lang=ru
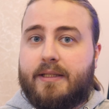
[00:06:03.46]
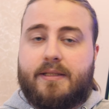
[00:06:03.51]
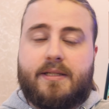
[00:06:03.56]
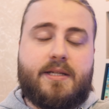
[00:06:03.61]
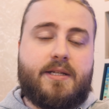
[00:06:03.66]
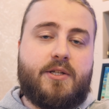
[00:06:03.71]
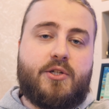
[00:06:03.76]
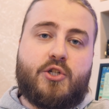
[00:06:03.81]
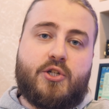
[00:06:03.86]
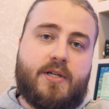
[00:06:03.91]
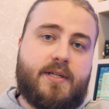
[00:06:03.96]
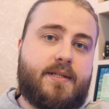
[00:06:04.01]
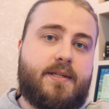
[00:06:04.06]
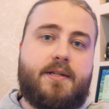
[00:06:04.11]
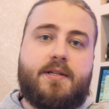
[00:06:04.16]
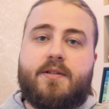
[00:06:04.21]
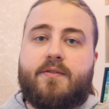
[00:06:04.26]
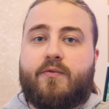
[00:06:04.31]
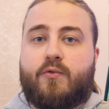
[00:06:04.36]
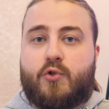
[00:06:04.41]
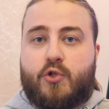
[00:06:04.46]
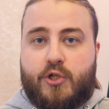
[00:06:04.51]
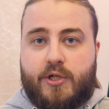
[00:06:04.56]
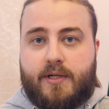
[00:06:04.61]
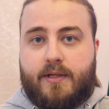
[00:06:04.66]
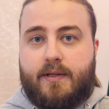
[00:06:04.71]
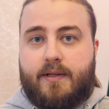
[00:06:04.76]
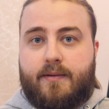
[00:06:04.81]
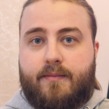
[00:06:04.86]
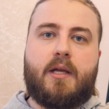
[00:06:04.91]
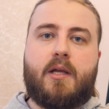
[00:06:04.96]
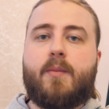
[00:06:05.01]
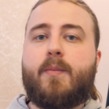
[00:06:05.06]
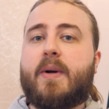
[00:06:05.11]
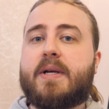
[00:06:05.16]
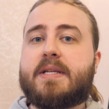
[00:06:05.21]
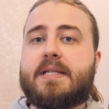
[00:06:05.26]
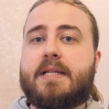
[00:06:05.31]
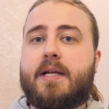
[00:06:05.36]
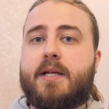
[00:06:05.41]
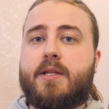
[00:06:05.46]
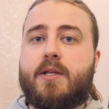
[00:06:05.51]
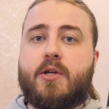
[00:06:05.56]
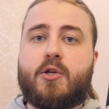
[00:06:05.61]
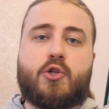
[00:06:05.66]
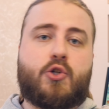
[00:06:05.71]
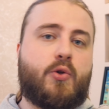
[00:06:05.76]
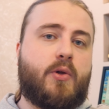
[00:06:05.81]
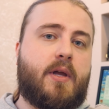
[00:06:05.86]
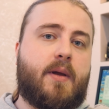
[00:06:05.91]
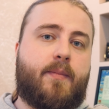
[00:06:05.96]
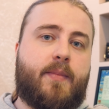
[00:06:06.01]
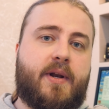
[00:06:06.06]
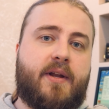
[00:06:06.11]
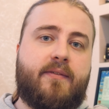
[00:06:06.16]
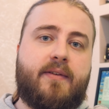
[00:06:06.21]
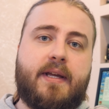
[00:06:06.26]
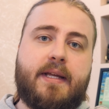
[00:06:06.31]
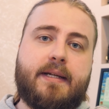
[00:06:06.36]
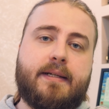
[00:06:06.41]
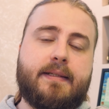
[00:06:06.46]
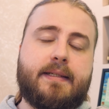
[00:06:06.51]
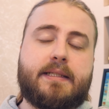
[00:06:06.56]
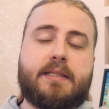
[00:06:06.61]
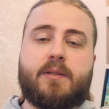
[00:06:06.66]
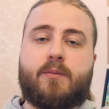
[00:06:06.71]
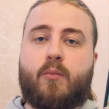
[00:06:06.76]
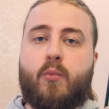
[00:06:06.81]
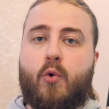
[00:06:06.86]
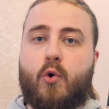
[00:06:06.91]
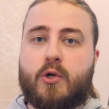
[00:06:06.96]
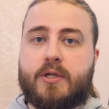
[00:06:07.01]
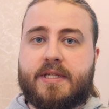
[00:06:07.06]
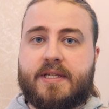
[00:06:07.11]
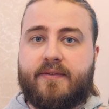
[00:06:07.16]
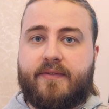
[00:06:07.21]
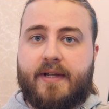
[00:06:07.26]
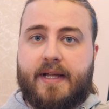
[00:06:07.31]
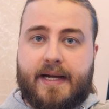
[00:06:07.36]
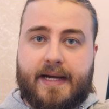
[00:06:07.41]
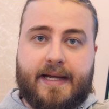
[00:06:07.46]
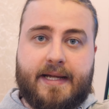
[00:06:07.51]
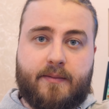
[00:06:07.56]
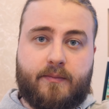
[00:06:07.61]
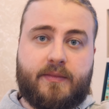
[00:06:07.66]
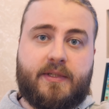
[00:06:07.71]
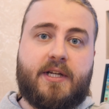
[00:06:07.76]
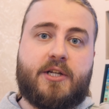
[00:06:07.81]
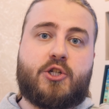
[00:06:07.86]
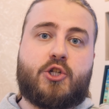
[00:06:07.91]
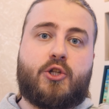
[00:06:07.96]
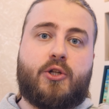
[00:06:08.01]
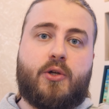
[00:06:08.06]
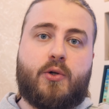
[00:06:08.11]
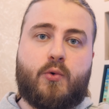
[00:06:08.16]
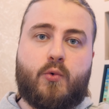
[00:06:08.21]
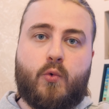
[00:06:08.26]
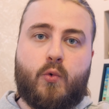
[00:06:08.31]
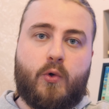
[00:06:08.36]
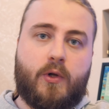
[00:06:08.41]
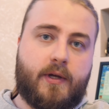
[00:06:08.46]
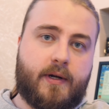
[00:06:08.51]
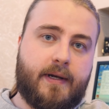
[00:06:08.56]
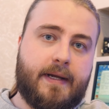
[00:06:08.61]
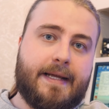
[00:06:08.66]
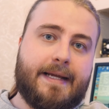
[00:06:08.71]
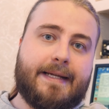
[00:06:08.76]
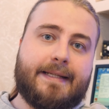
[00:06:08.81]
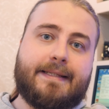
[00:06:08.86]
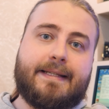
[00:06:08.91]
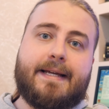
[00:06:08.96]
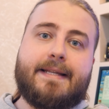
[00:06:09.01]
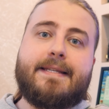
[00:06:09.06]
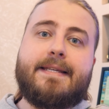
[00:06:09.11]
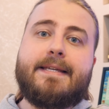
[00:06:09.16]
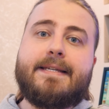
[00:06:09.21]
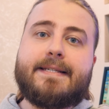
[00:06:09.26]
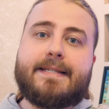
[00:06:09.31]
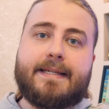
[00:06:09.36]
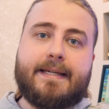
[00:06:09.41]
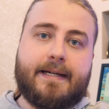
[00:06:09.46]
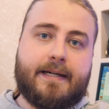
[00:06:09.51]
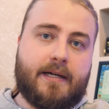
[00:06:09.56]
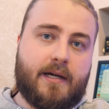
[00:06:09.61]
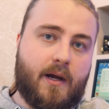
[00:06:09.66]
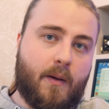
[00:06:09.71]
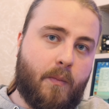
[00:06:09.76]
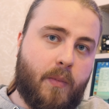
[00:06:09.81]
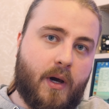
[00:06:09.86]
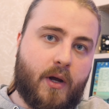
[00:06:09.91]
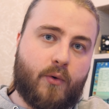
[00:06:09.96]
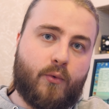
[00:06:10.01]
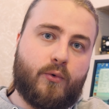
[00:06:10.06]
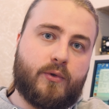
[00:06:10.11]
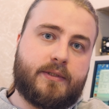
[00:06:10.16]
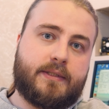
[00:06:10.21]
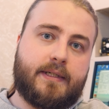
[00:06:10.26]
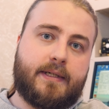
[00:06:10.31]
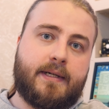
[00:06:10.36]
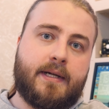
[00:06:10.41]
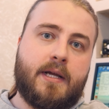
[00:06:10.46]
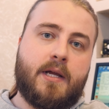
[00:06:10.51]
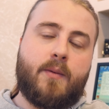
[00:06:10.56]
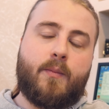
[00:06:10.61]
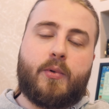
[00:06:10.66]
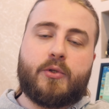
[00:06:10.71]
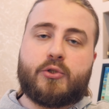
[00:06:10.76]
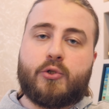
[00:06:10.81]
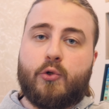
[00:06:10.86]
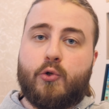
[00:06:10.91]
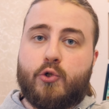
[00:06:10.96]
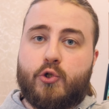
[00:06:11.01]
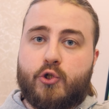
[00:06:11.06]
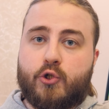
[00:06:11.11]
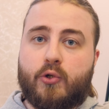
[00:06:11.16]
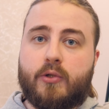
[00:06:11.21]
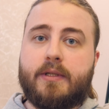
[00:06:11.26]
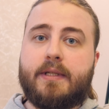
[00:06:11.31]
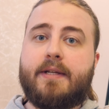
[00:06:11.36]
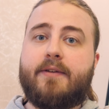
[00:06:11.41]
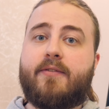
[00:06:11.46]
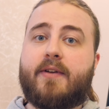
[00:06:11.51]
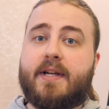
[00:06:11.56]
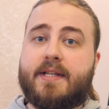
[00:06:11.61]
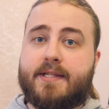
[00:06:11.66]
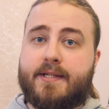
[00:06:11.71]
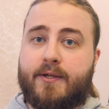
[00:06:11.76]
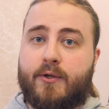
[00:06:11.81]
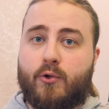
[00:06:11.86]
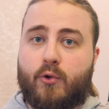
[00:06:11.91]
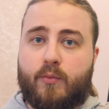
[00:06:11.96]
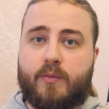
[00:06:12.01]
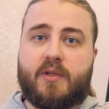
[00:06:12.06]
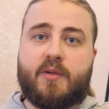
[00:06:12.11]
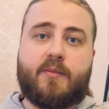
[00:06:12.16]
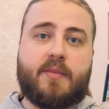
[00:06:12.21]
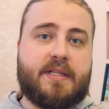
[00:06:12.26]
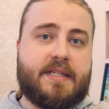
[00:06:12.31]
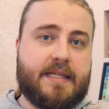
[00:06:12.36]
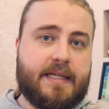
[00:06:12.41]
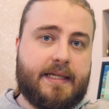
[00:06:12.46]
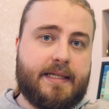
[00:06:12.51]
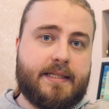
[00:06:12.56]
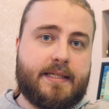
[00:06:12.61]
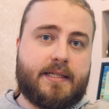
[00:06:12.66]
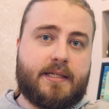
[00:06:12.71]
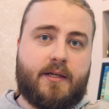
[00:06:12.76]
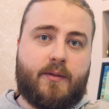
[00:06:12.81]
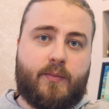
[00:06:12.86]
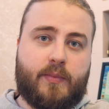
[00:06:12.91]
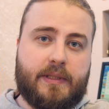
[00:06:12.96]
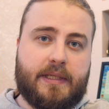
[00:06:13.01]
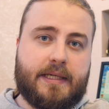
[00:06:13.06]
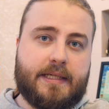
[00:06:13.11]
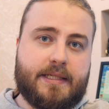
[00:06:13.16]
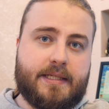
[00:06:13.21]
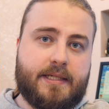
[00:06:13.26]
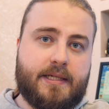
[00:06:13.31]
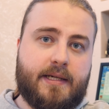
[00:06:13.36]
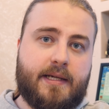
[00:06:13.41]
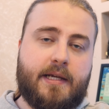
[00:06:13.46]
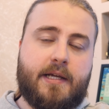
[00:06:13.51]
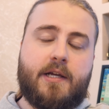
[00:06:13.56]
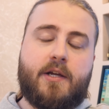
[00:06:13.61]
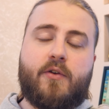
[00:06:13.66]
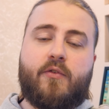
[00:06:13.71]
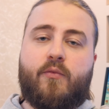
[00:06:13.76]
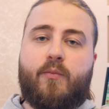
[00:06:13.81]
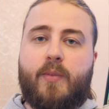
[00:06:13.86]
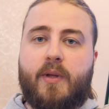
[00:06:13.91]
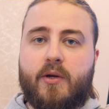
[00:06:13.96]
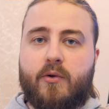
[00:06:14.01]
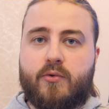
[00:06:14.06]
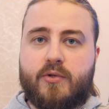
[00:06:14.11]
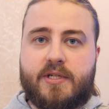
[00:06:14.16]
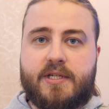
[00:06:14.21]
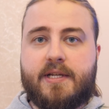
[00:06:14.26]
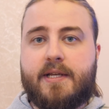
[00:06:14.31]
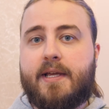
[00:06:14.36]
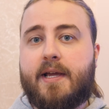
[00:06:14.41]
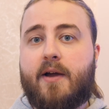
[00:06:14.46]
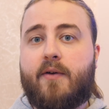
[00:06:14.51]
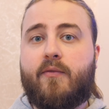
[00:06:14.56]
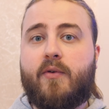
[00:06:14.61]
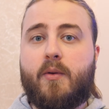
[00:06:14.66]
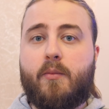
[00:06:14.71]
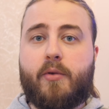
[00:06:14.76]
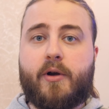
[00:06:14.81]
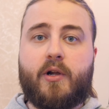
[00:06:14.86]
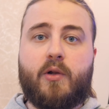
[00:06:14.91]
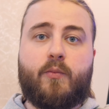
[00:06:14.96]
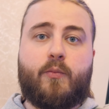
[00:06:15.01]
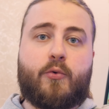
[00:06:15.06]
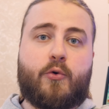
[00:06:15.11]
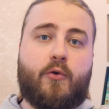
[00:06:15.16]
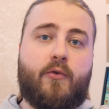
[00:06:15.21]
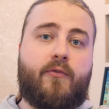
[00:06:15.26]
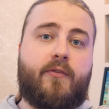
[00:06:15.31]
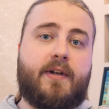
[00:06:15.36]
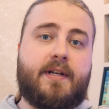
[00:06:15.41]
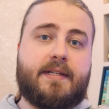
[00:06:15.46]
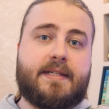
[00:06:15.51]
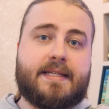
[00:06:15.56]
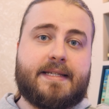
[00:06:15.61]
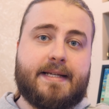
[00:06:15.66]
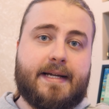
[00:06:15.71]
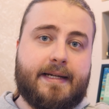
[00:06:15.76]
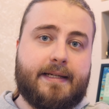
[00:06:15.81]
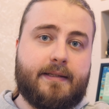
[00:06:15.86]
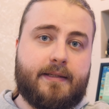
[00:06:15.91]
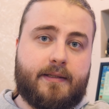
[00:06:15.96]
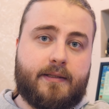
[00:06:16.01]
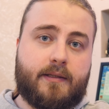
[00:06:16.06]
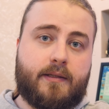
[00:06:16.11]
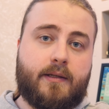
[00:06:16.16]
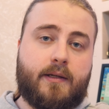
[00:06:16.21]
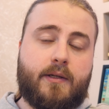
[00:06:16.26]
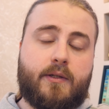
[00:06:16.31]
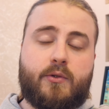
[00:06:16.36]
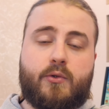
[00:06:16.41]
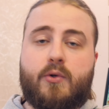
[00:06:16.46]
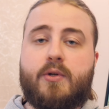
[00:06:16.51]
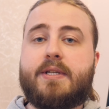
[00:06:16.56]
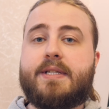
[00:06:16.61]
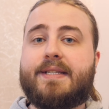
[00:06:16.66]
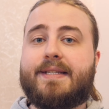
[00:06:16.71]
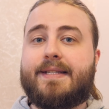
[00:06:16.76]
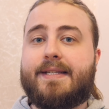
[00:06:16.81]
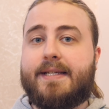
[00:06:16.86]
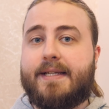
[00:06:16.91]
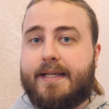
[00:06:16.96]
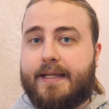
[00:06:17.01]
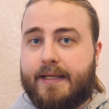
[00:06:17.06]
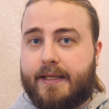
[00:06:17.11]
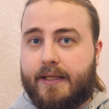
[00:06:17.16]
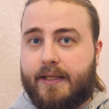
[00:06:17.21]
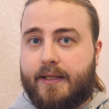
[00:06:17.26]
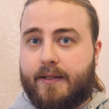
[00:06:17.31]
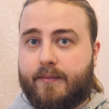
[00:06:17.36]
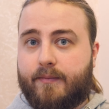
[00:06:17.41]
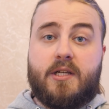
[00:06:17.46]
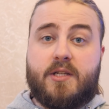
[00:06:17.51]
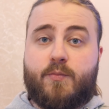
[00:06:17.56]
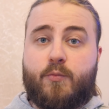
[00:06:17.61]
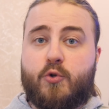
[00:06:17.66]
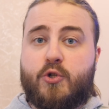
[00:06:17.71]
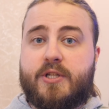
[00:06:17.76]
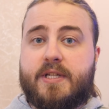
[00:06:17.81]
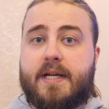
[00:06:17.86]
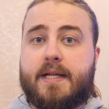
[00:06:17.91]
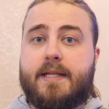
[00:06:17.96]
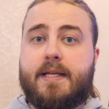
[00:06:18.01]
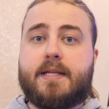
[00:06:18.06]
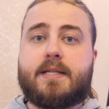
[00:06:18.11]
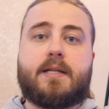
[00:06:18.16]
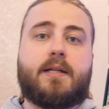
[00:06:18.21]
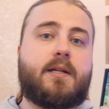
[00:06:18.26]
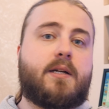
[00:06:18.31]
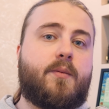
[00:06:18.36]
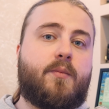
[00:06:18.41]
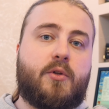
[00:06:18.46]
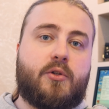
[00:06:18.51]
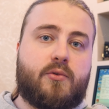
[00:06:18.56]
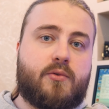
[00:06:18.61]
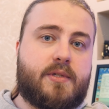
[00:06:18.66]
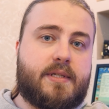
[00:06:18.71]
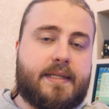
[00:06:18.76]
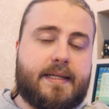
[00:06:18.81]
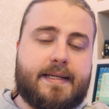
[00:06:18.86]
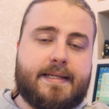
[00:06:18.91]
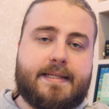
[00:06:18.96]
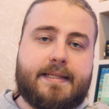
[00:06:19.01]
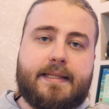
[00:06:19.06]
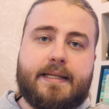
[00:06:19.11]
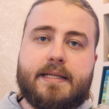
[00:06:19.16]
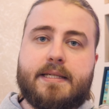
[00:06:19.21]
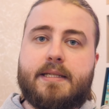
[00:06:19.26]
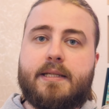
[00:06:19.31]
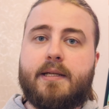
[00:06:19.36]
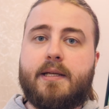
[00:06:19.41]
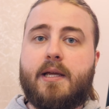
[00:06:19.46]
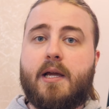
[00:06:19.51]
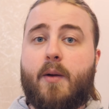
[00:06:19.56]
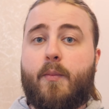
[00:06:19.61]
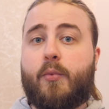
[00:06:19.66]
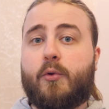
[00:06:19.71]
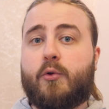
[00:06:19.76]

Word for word: это сейчас не звучало. И последнее, что я проверил, это боксовый AMD-шный кулер на низких оборотах, подключенный в разъем на материнской плате. В биосе я выбрал профиль Silent – то есть тихий. И спустя несколько минут стресс-теста я